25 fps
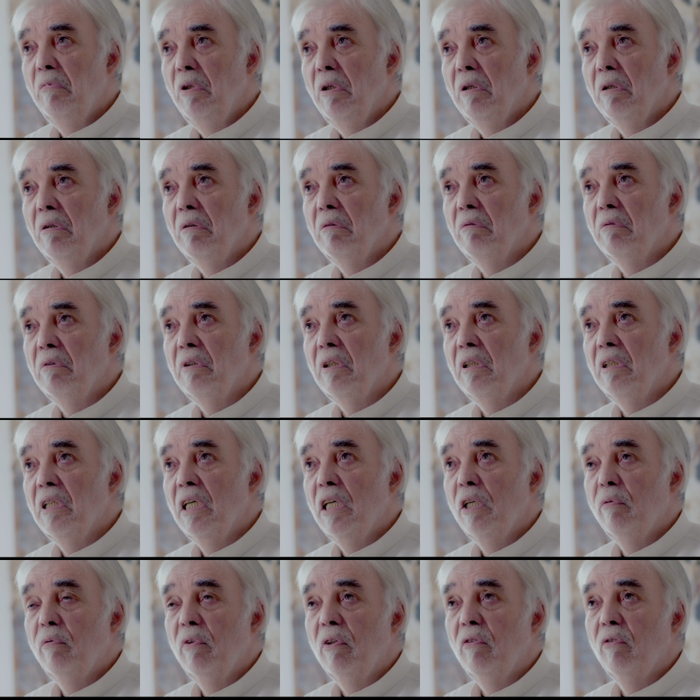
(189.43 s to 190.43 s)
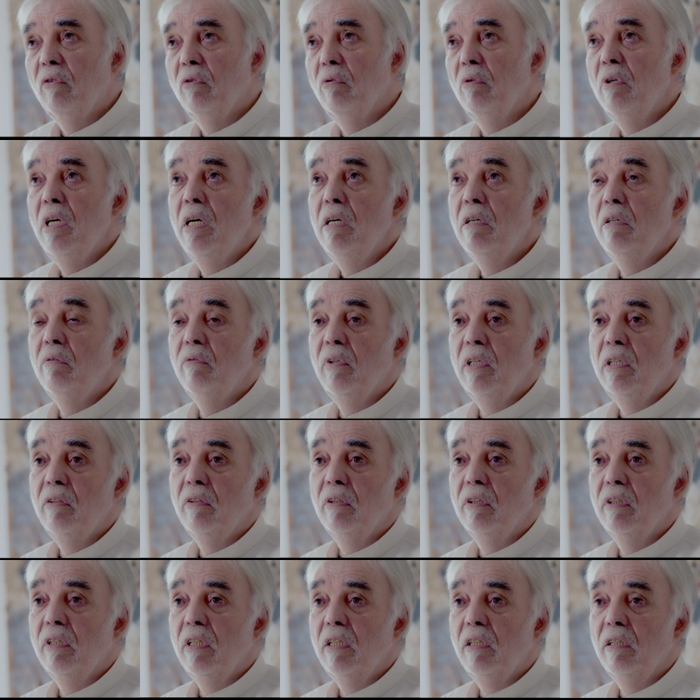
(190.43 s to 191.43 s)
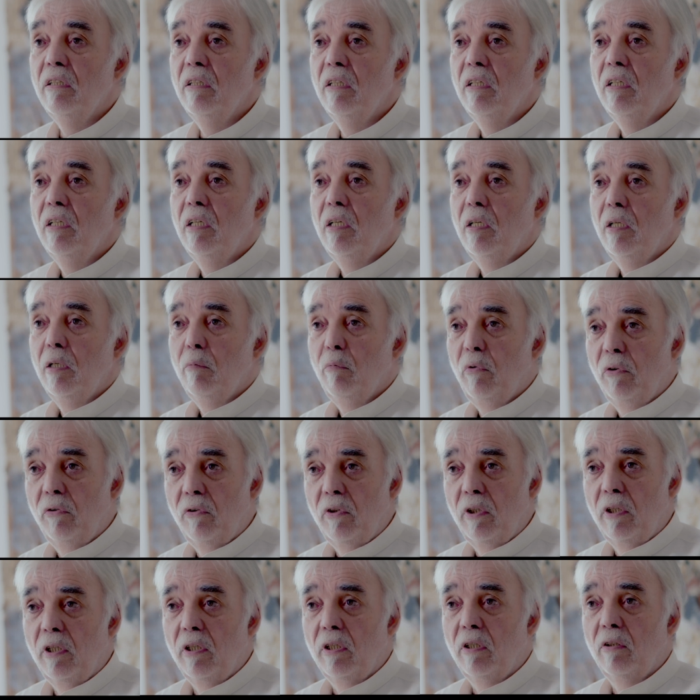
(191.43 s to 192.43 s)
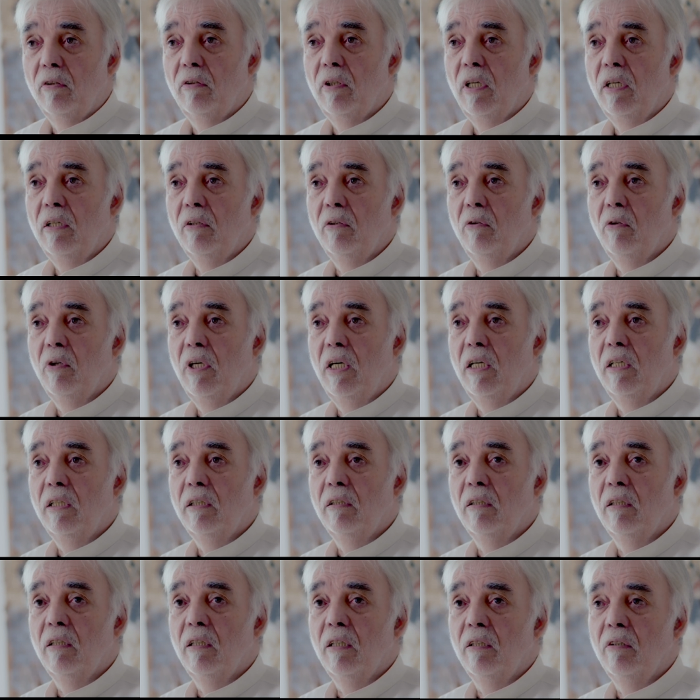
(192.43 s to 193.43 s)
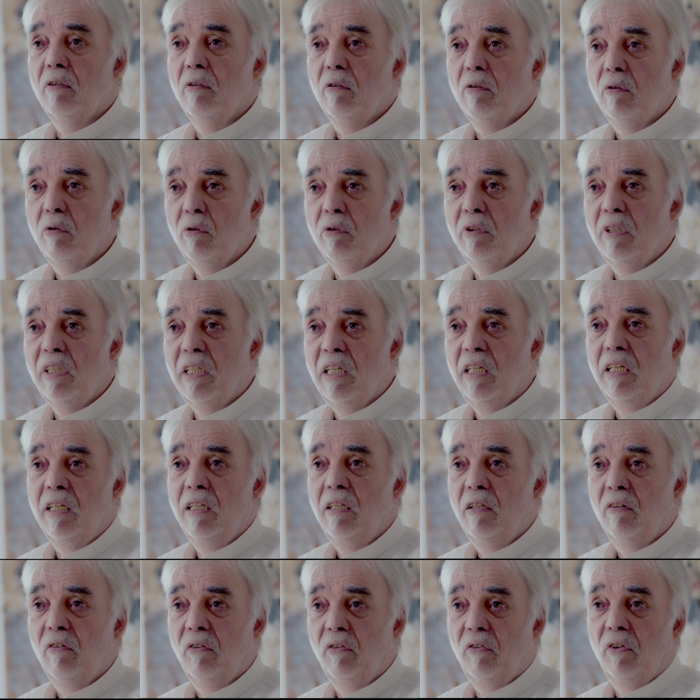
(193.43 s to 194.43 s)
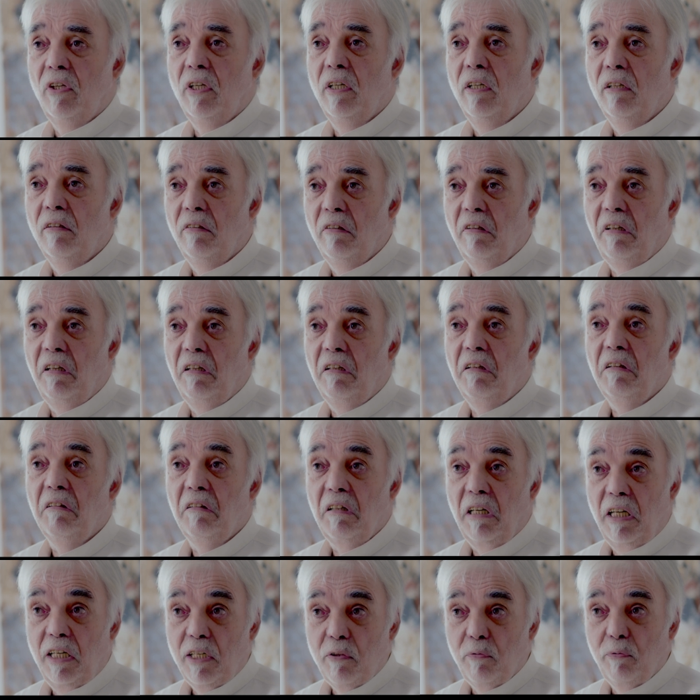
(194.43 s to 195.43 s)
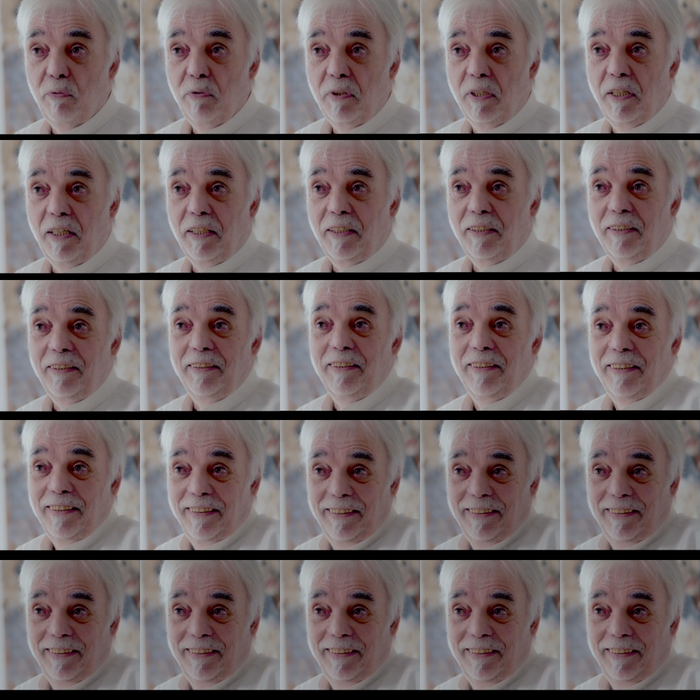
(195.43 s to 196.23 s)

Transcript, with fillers: Ja, und danach wird es so lange weitergehen, bis ich die Gitarre noch halten kann und GCD greifen kann.